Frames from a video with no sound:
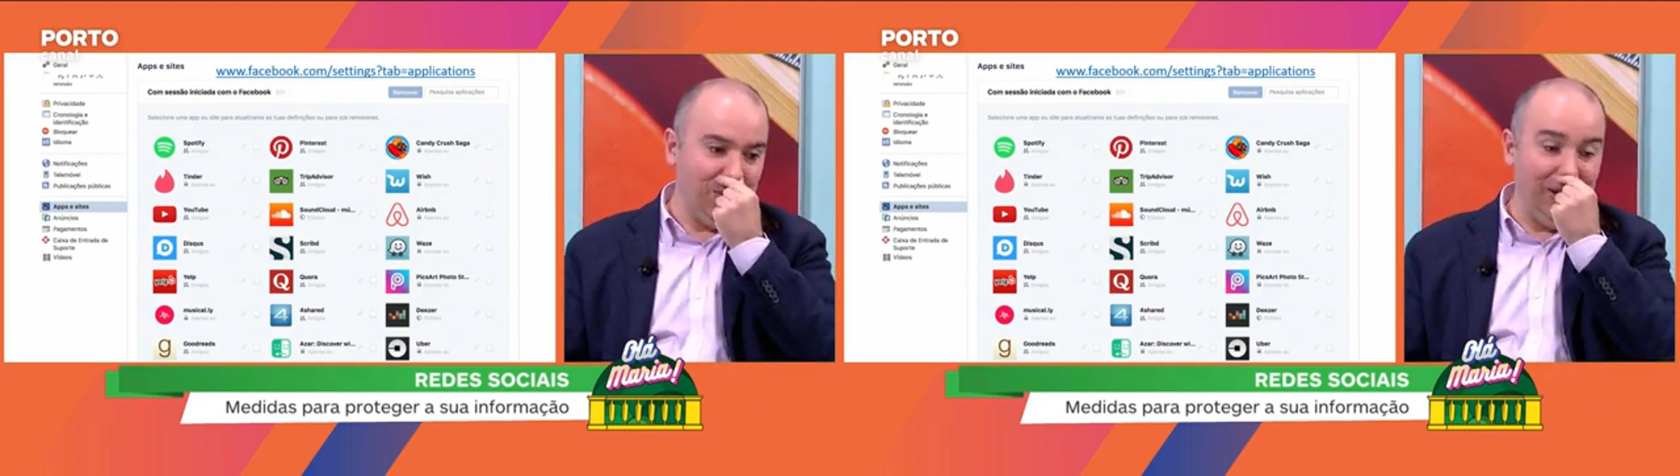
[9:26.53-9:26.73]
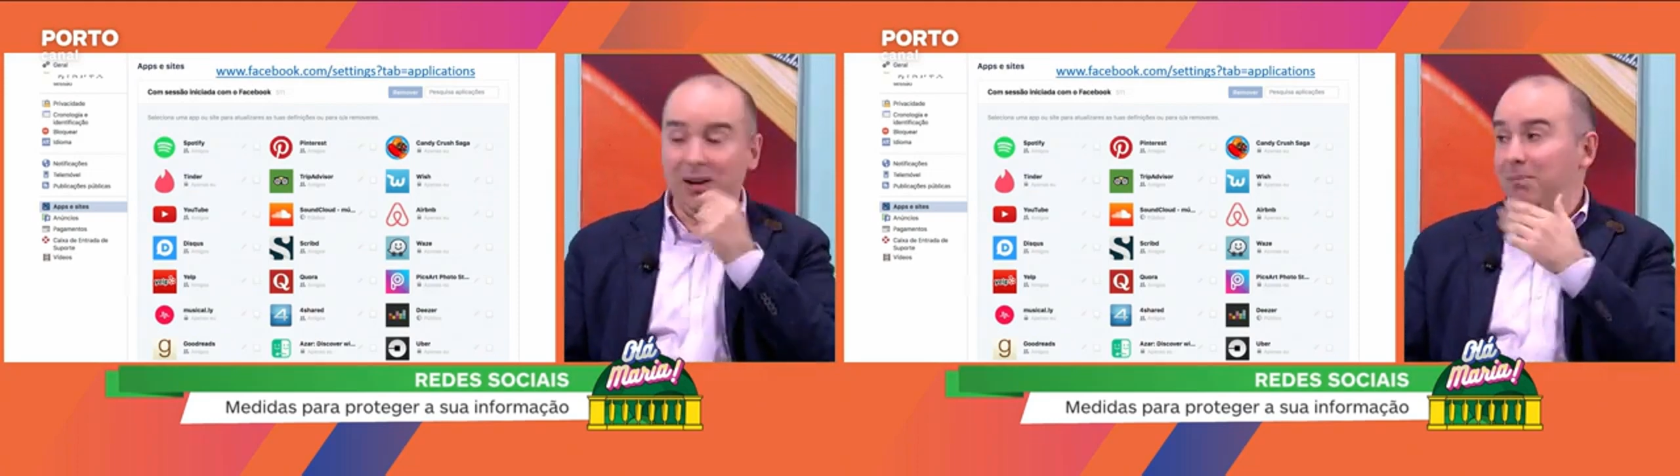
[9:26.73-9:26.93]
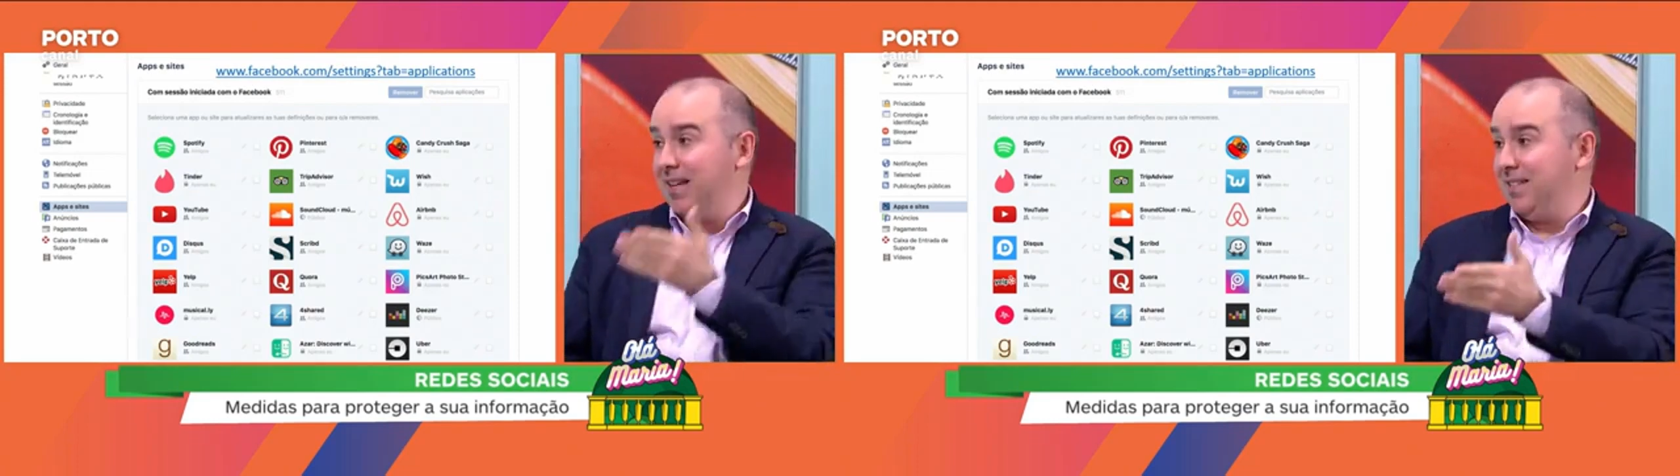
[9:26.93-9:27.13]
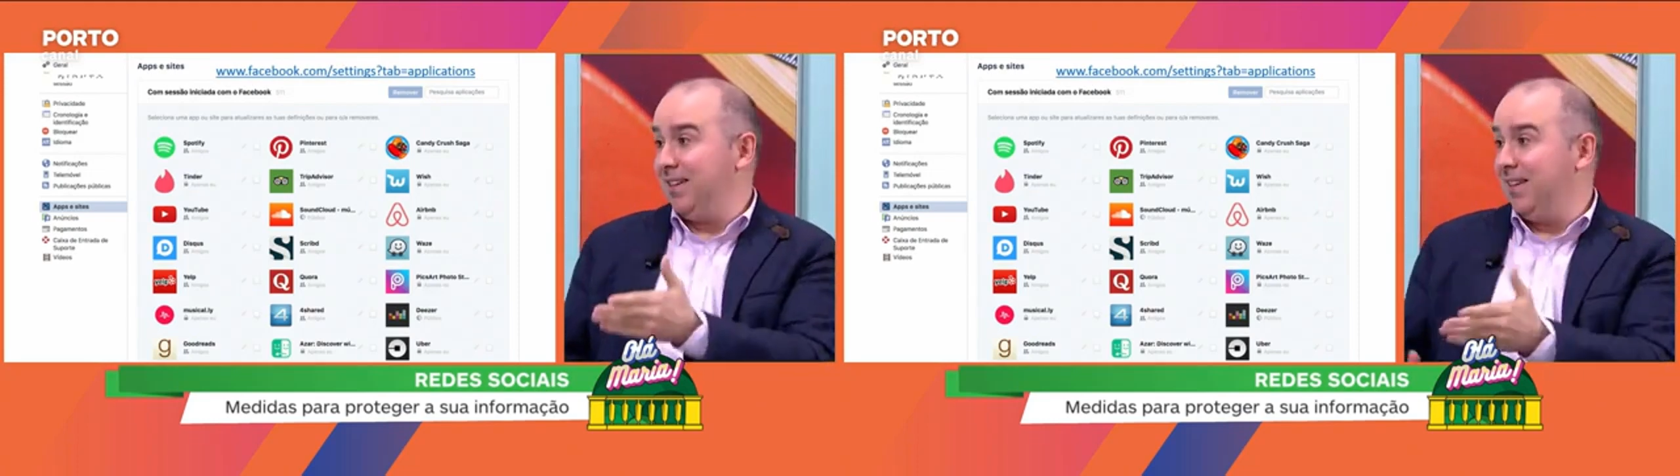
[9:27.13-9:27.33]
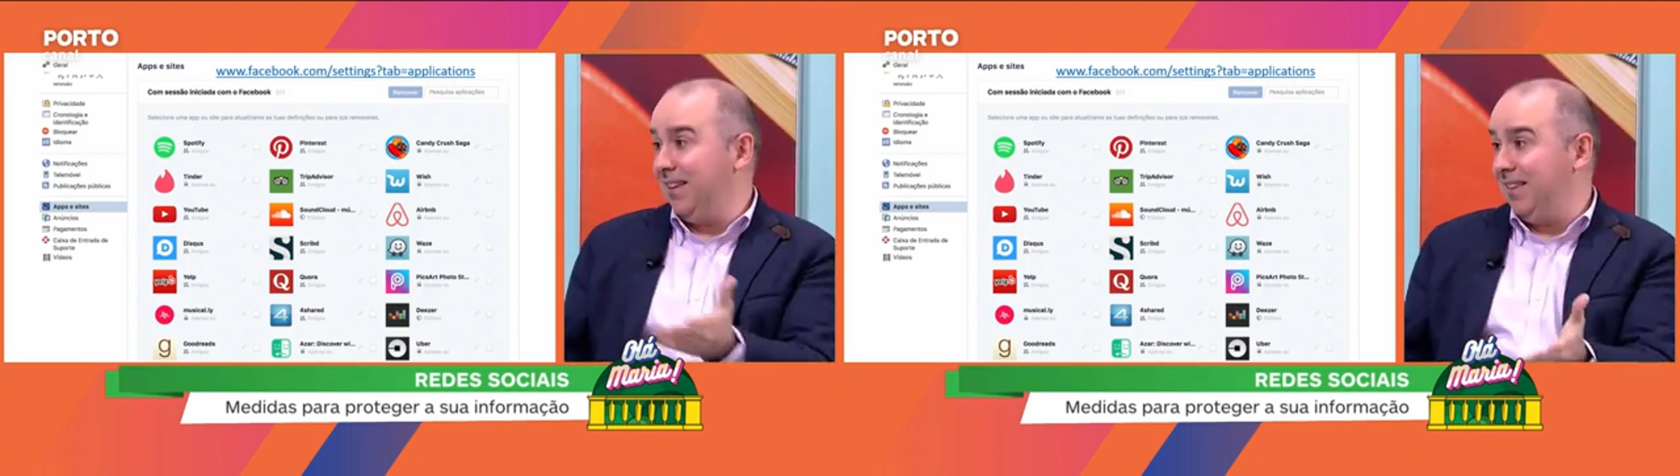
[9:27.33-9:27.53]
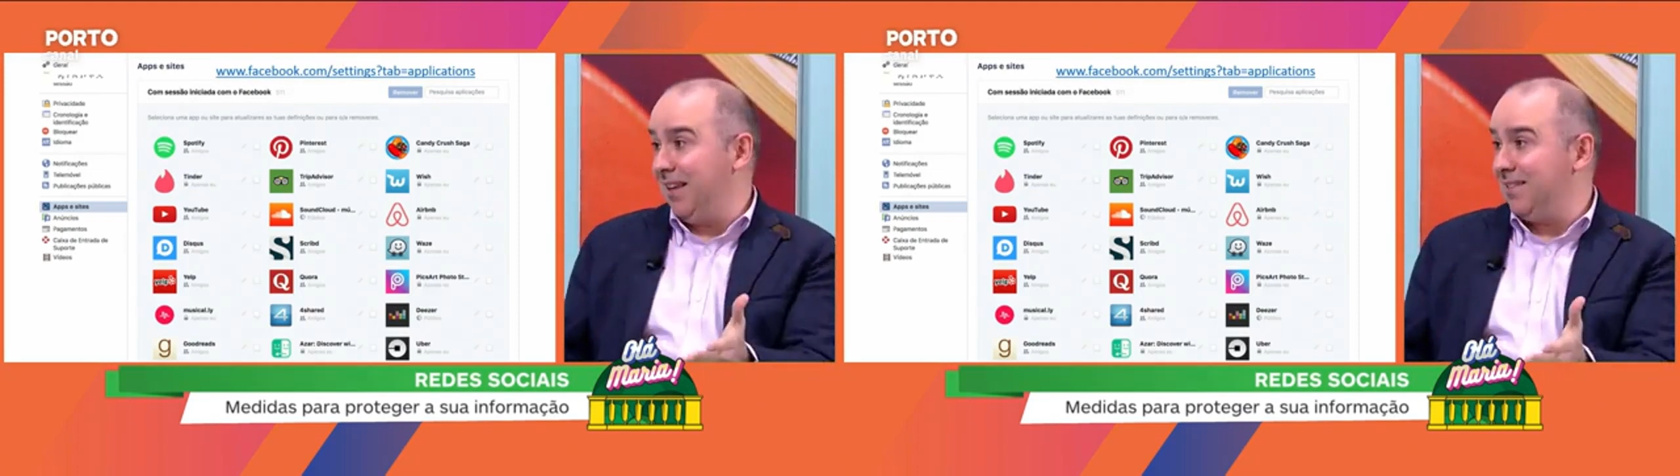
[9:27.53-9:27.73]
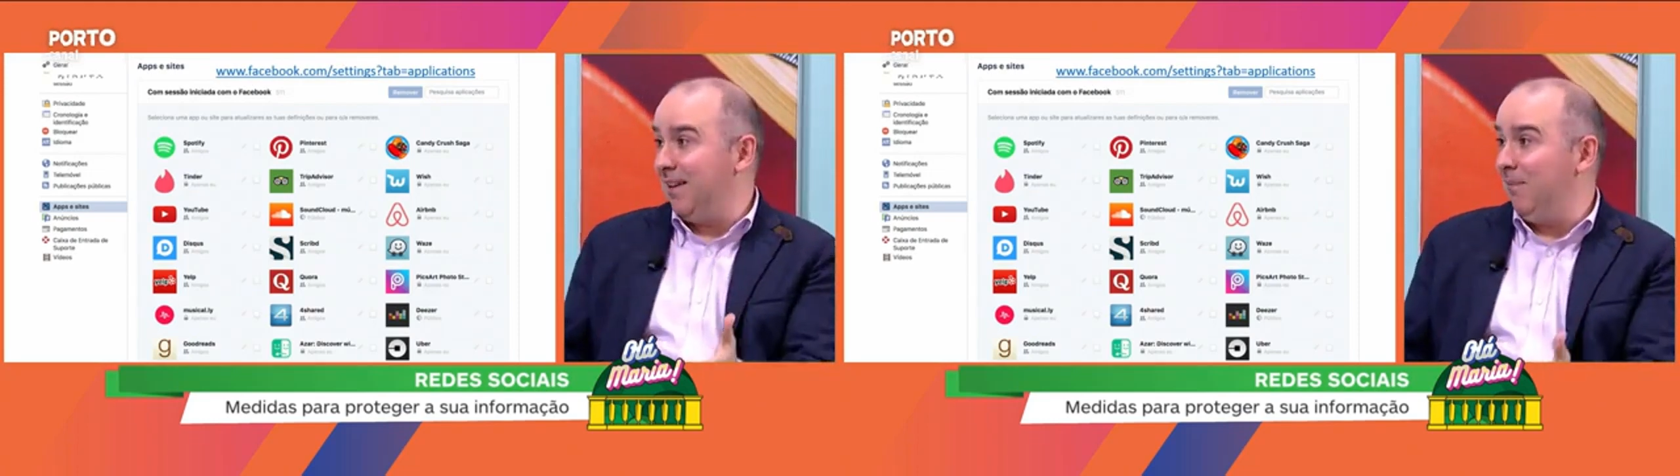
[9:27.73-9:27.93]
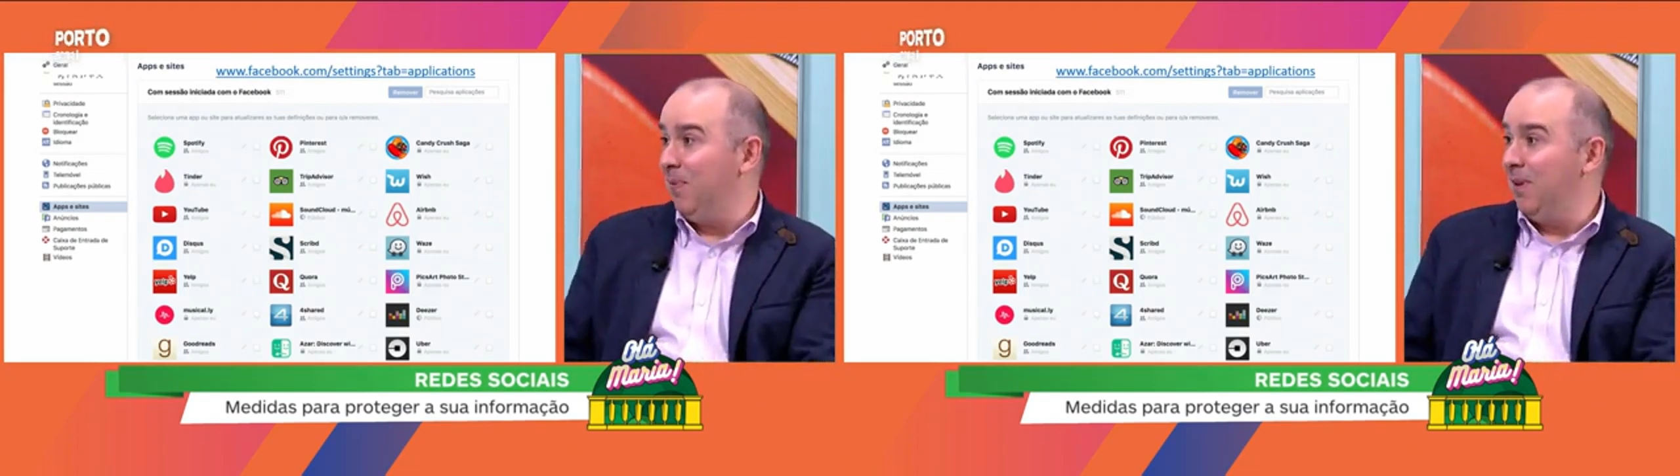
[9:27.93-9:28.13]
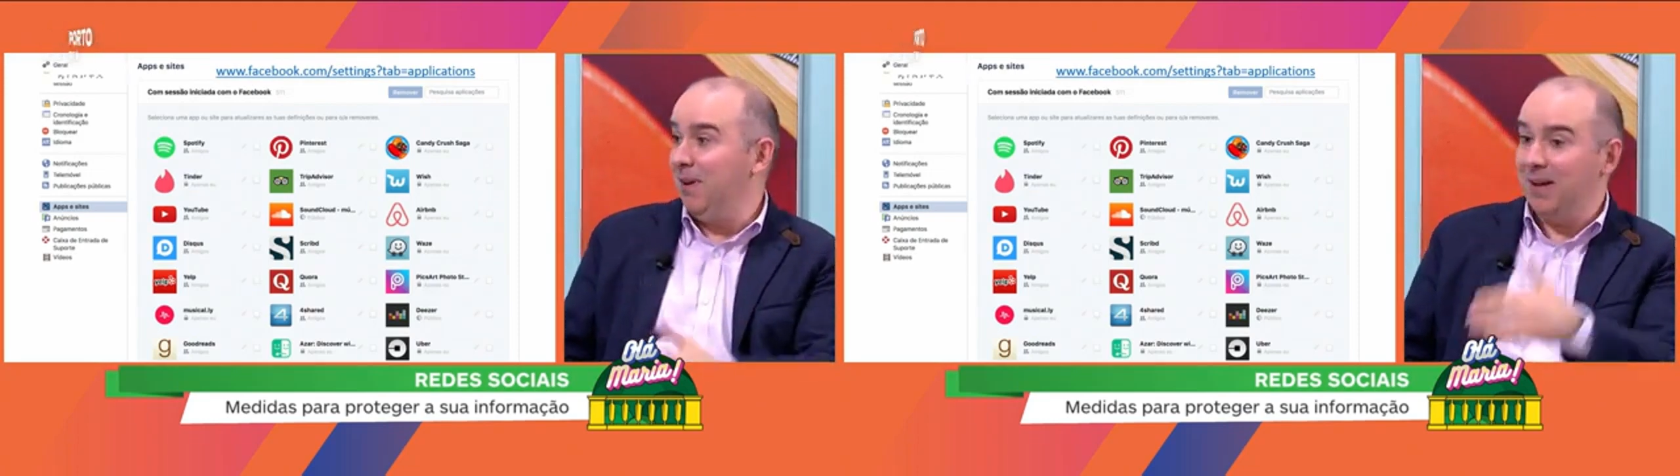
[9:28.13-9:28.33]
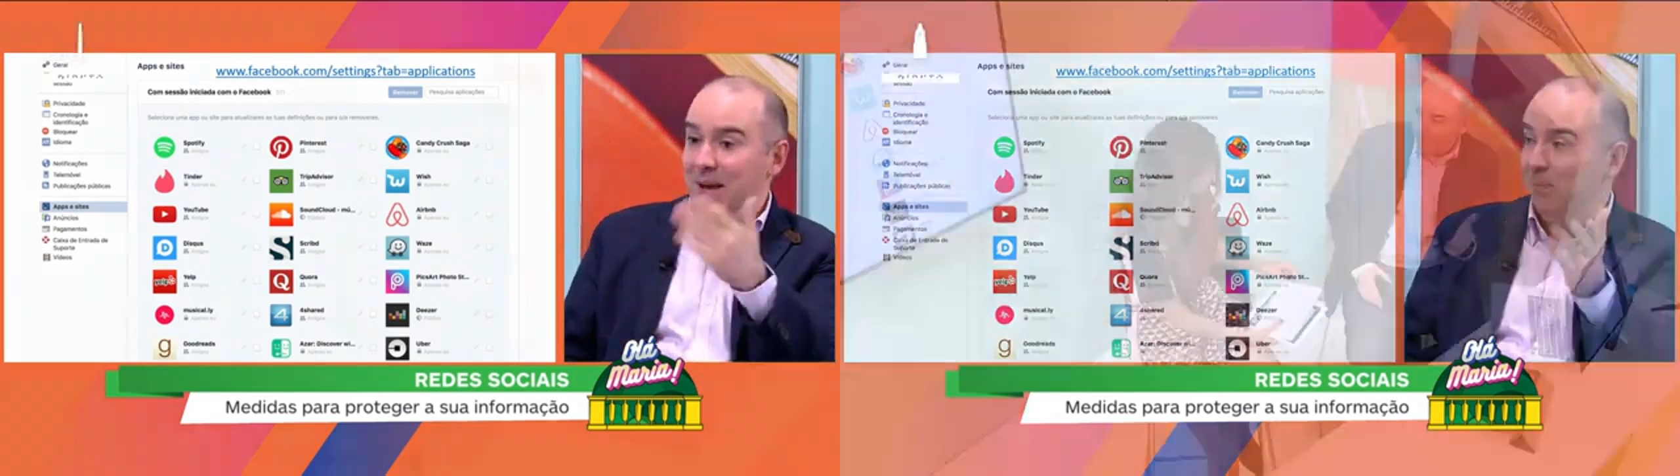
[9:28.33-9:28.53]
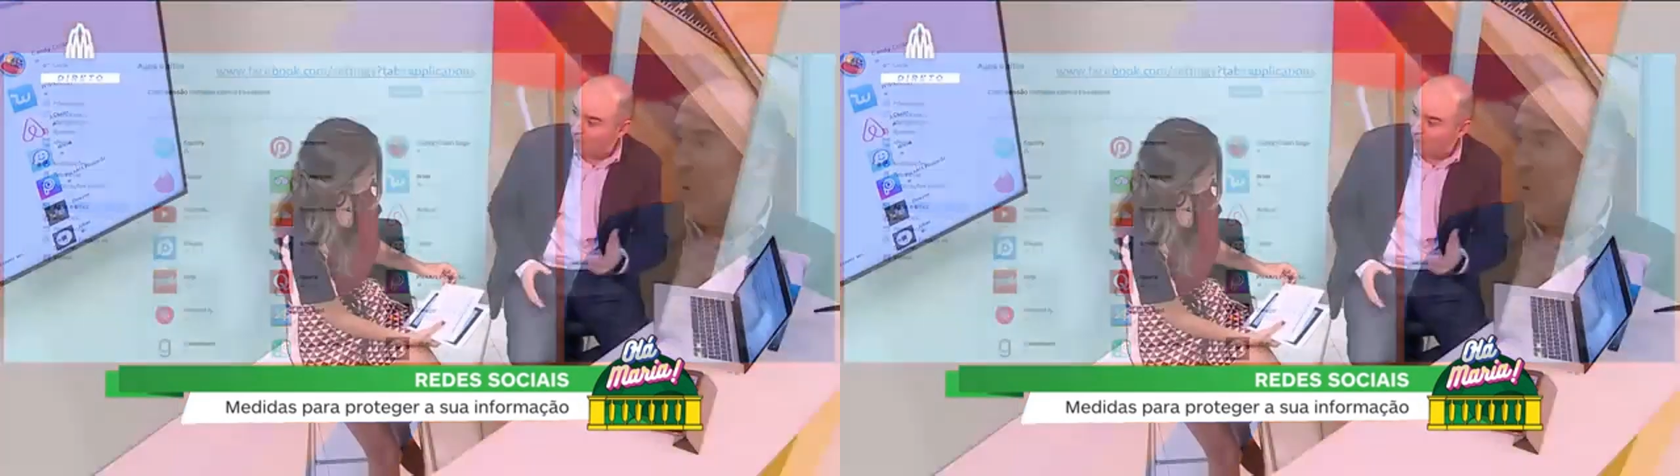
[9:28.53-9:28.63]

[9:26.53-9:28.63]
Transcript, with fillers: o Elon Musk da Tesla uh,